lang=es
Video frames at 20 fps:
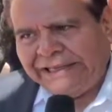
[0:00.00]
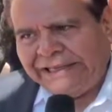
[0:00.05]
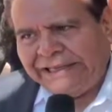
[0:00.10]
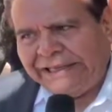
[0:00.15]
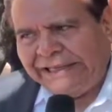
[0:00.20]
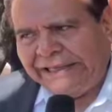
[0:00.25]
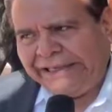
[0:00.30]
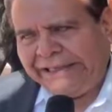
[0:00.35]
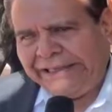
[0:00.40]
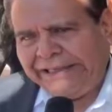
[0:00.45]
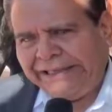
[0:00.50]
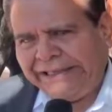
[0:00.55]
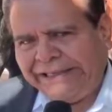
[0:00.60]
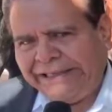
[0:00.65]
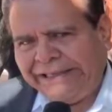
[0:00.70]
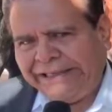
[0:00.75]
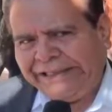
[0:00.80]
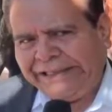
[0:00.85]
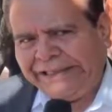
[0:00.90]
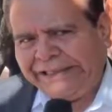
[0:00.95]

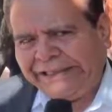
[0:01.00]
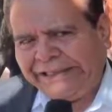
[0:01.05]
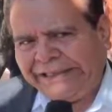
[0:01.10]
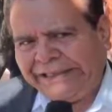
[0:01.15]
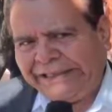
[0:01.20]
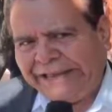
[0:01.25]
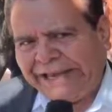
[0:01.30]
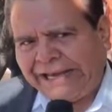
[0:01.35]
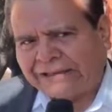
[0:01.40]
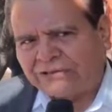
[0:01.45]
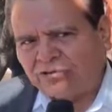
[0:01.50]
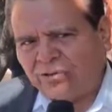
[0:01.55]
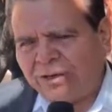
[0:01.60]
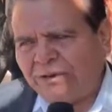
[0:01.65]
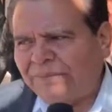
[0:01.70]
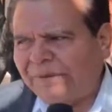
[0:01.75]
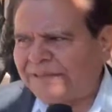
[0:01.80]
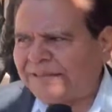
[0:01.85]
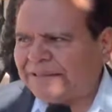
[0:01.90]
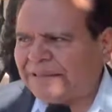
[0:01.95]
y
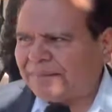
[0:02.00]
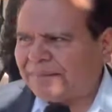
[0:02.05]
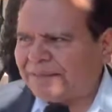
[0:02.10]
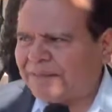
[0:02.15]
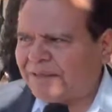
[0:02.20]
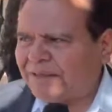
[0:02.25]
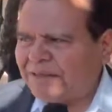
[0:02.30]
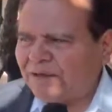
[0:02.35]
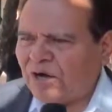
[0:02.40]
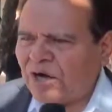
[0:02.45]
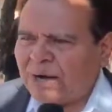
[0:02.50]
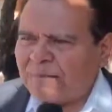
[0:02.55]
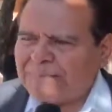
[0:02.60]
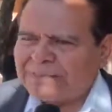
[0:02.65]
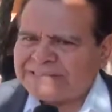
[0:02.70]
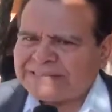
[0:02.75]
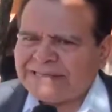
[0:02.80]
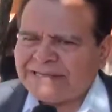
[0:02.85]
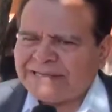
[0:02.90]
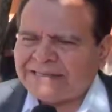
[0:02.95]
actualmente a
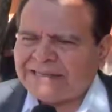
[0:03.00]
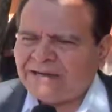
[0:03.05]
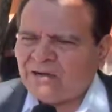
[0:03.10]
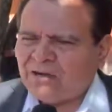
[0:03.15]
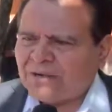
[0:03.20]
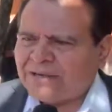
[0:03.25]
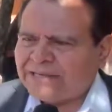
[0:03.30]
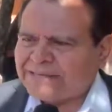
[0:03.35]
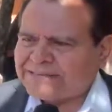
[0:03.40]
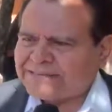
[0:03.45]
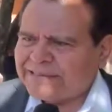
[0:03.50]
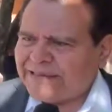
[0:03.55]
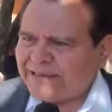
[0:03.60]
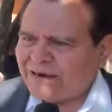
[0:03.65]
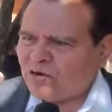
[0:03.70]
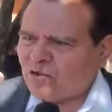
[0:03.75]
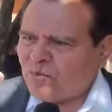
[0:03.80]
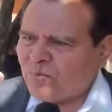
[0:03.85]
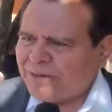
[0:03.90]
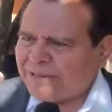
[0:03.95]
pesar de lo que se
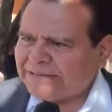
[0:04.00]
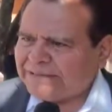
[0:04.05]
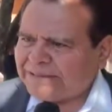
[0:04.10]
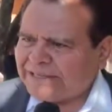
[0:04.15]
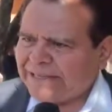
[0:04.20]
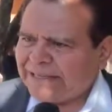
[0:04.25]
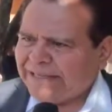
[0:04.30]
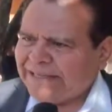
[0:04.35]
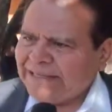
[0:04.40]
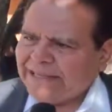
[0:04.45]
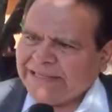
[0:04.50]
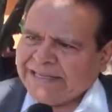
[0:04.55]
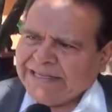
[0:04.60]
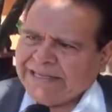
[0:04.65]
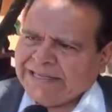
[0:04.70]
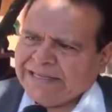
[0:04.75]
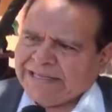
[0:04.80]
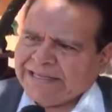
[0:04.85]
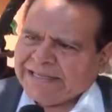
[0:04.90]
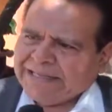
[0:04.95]
argumenta
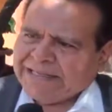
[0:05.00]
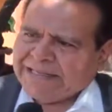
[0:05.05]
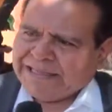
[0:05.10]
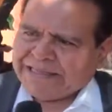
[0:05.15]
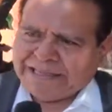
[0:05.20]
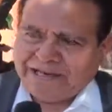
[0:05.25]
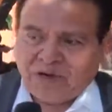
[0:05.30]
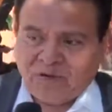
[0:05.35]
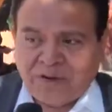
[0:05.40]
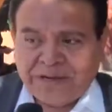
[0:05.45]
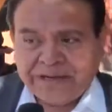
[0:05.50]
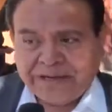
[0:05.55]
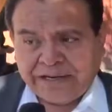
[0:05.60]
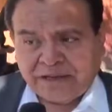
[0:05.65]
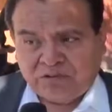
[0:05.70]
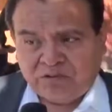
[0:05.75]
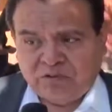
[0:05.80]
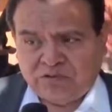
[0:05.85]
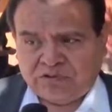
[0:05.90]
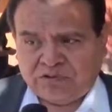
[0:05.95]
de que no hay
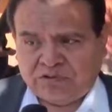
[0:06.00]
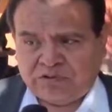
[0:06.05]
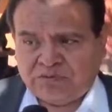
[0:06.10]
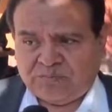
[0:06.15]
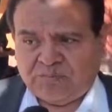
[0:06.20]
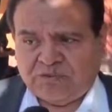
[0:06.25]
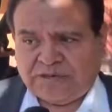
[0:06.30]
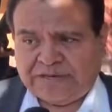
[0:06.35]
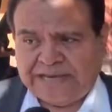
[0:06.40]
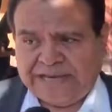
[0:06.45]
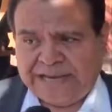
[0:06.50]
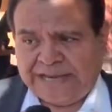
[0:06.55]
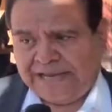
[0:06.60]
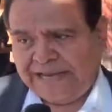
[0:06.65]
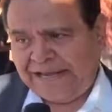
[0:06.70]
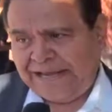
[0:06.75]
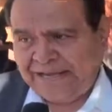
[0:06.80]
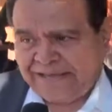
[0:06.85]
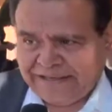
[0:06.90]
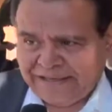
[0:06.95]
recursos porque
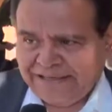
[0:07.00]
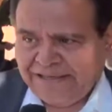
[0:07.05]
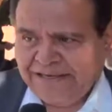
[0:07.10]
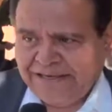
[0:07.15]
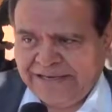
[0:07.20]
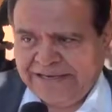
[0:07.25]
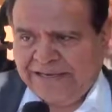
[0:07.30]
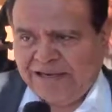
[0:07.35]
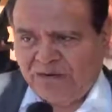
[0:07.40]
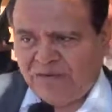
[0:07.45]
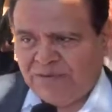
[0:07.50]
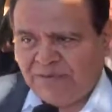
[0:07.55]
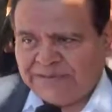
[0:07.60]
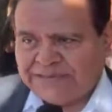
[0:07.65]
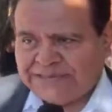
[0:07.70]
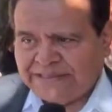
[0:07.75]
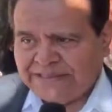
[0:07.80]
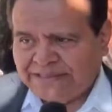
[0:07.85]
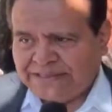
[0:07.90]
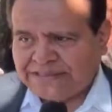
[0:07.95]
la, la
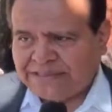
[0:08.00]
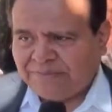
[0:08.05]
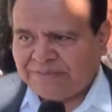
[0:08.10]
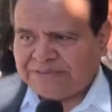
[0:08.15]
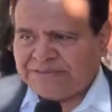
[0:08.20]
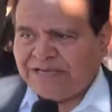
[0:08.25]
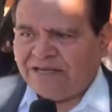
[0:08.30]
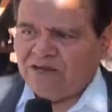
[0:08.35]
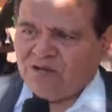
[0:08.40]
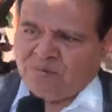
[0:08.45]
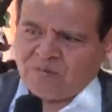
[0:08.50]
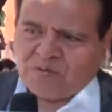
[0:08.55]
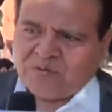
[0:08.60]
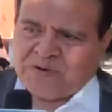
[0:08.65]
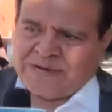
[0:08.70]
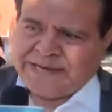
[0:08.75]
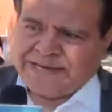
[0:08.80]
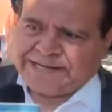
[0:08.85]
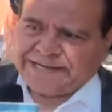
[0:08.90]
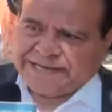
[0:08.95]
universidad está pasando por
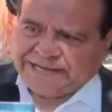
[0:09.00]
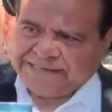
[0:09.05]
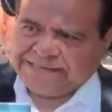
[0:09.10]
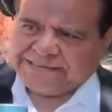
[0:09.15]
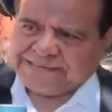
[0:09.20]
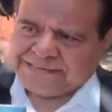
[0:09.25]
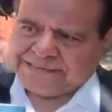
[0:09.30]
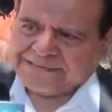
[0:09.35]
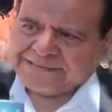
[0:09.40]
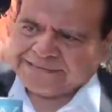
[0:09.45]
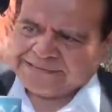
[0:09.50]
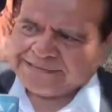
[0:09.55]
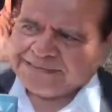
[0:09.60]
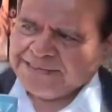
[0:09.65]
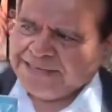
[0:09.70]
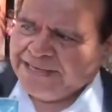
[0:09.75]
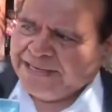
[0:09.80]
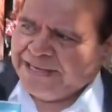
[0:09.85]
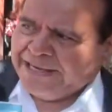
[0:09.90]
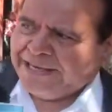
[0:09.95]
una crisis
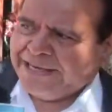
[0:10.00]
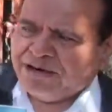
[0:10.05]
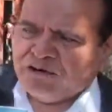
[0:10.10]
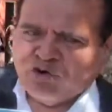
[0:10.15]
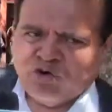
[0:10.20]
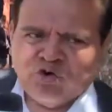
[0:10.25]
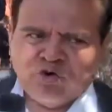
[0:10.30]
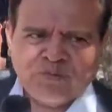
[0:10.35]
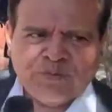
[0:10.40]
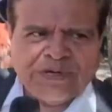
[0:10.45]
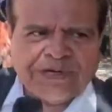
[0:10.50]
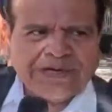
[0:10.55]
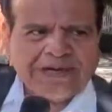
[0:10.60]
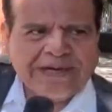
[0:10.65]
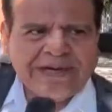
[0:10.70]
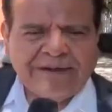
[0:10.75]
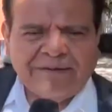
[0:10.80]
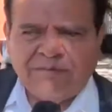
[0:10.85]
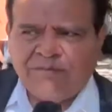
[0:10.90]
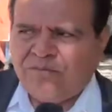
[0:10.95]

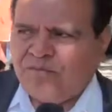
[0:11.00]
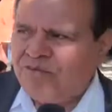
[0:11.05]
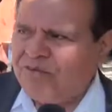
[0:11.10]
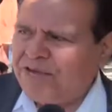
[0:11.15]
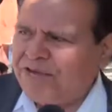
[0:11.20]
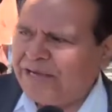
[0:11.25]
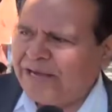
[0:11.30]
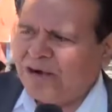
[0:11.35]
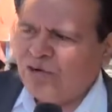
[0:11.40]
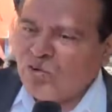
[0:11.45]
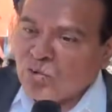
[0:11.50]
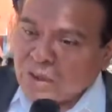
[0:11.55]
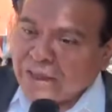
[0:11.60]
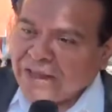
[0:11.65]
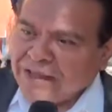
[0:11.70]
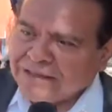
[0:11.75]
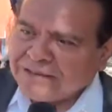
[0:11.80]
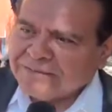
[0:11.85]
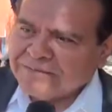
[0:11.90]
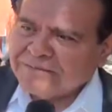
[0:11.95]
económica muy
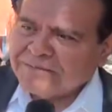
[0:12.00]
aguda,